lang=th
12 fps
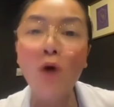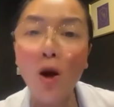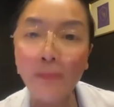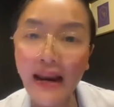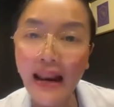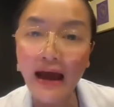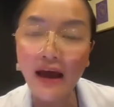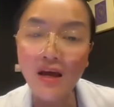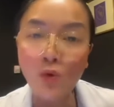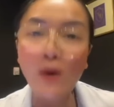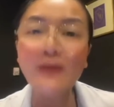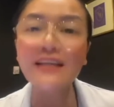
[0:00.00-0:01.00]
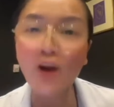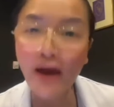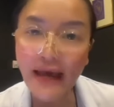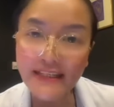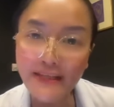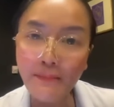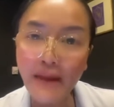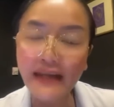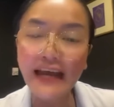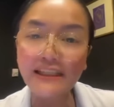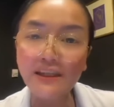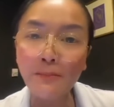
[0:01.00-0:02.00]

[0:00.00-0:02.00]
แกไม่บอกไปล่ะว่า450บาทแก